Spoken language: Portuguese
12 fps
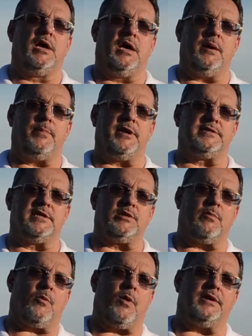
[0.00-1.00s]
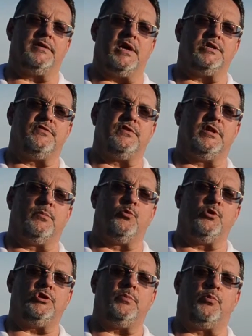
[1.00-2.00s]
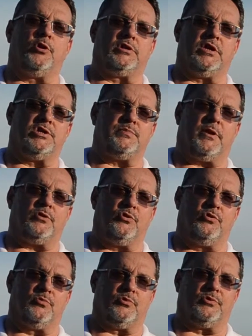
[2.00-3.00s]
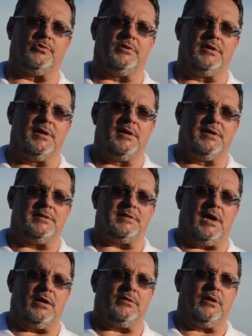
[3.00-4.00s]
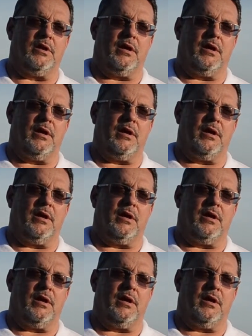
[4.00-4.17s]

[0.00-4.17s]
representam uma qualidade de vida muito importante para todo mundo, certo?